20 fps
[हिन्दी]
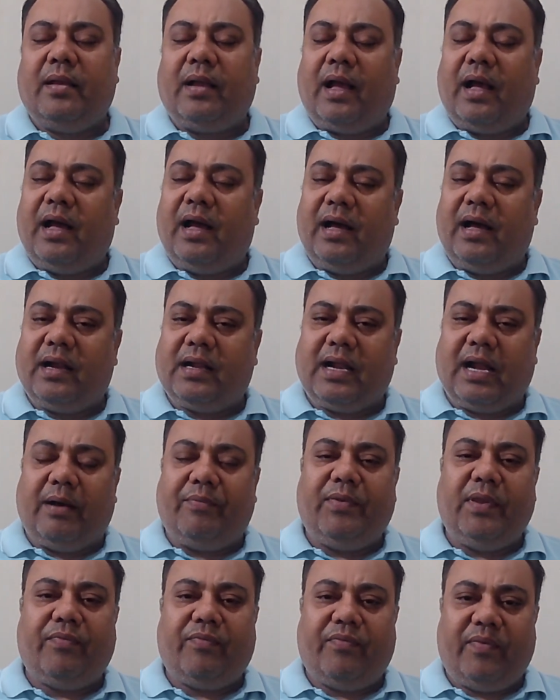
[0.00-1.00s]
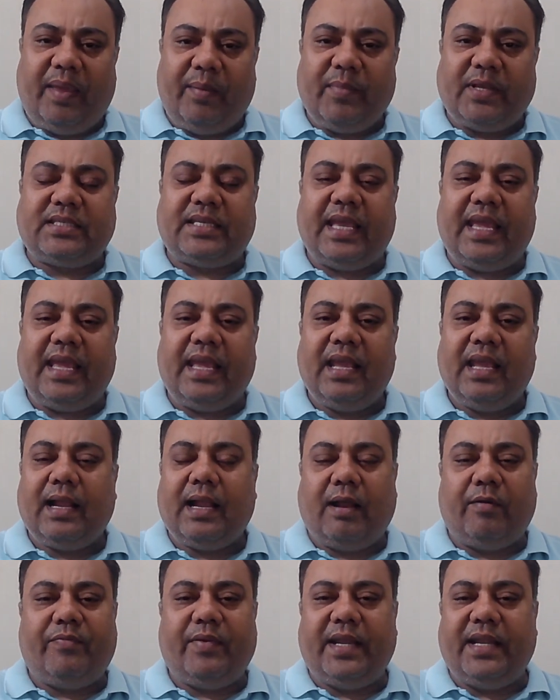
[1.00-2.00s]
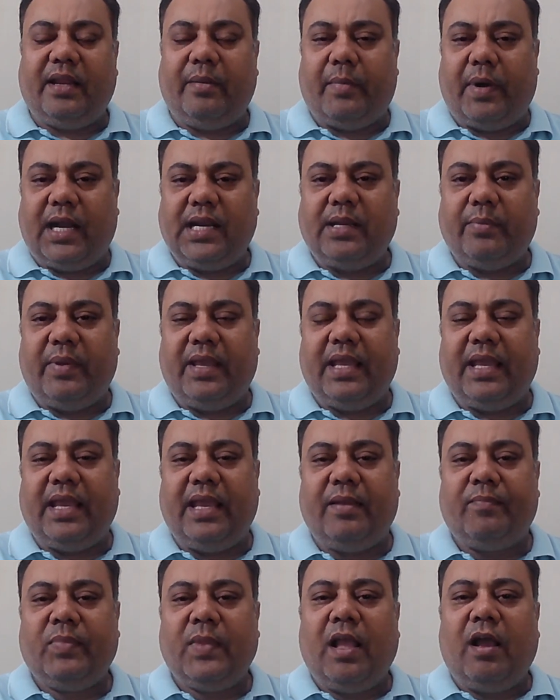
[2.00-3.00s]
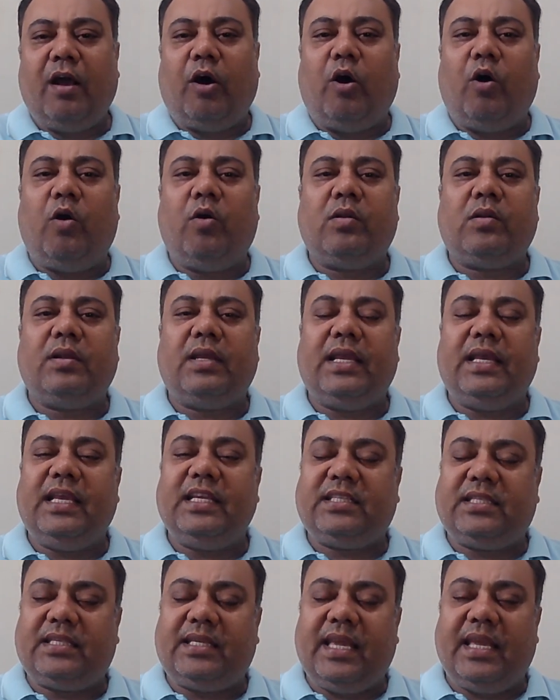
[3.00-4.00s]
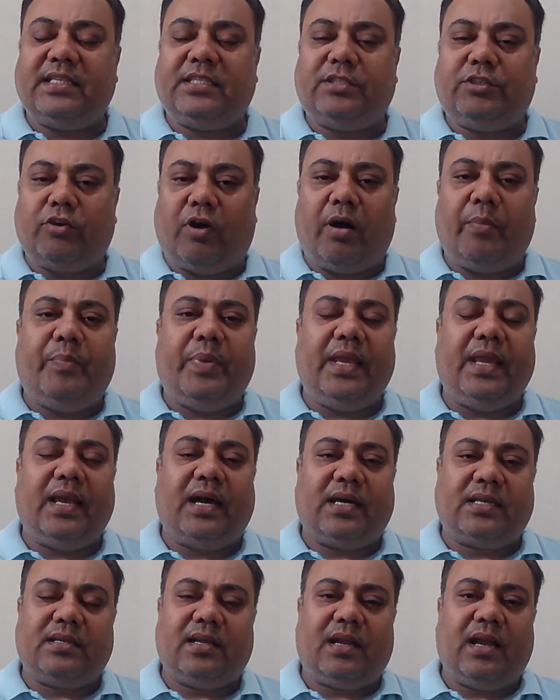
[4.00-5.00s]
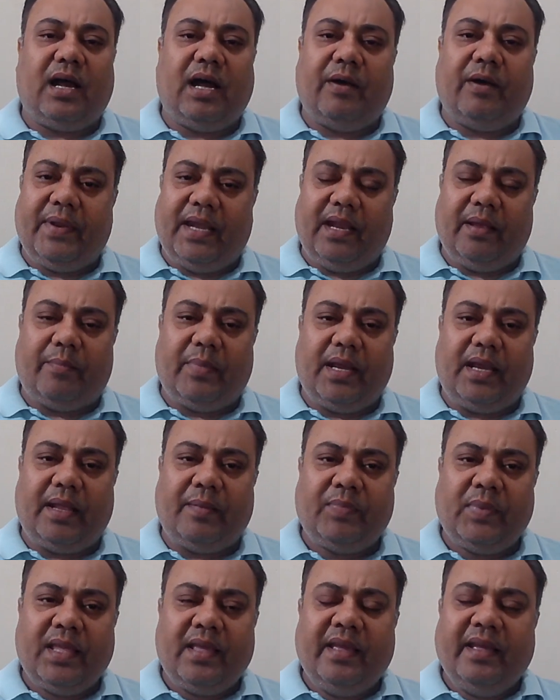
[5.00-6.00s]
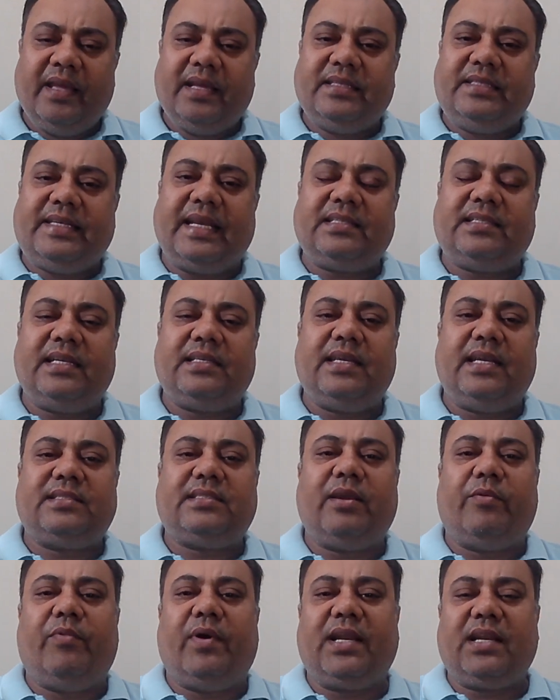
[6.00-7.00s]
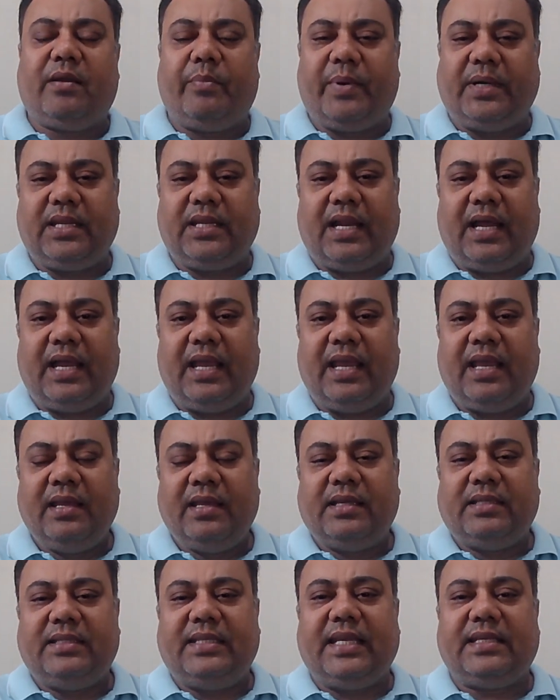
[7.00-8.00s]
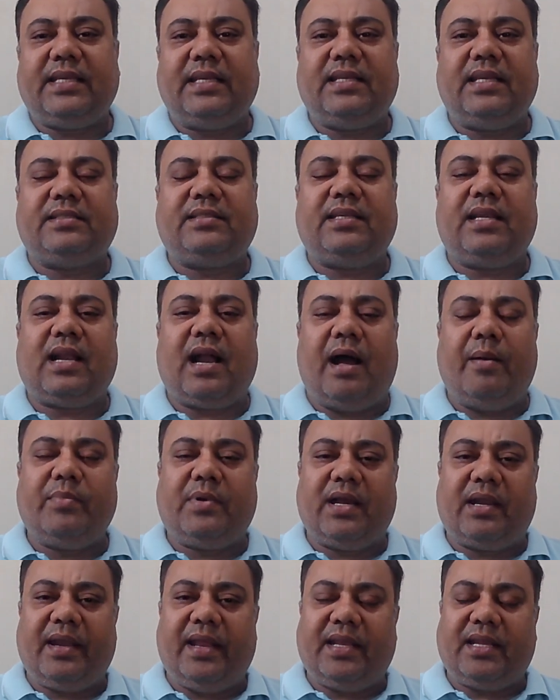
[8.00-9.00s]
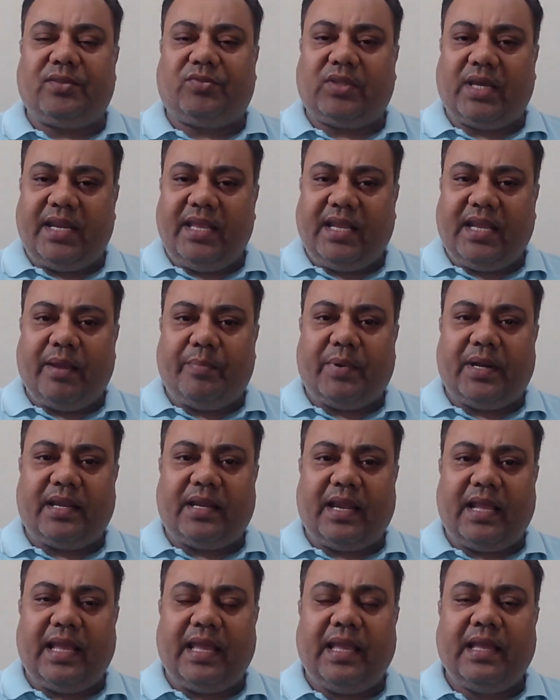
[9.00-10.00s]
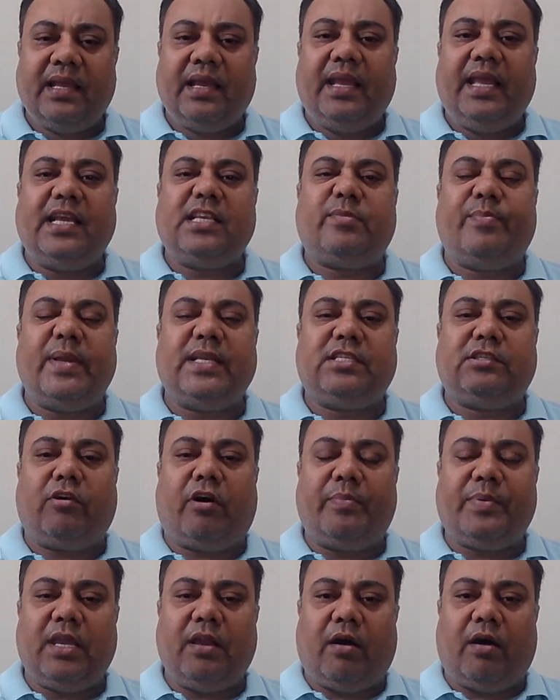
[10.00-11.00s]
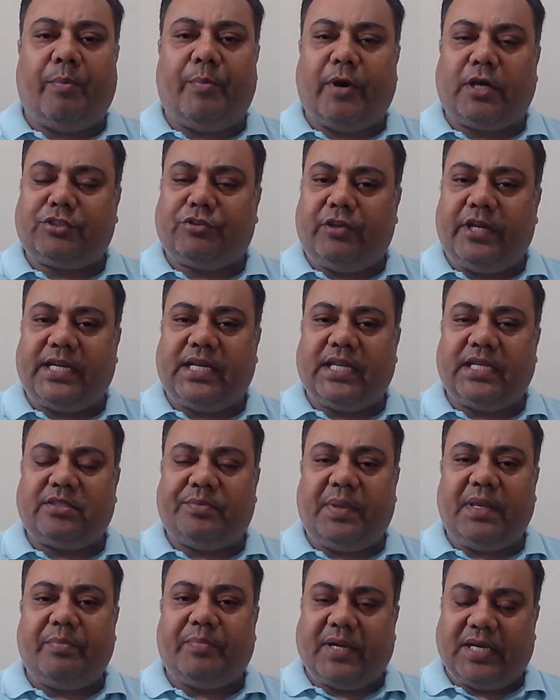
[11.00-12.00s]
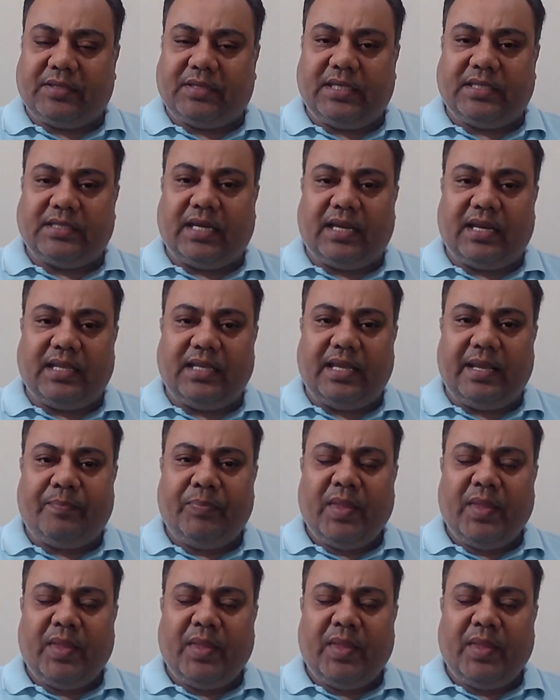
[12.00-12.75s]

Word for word: आ, काफी फेमस है काफी डिमांड में है और इसकी जॉब भी हर जगह अवेलेबल है जैसे जैसे वर्क बढ़ रहा है जैसे जैसे काम करने के तरीके बढ़ रहे हैं इसमें जॉब की अपॉर्चुनिटीज भी बढ़ती जा रही है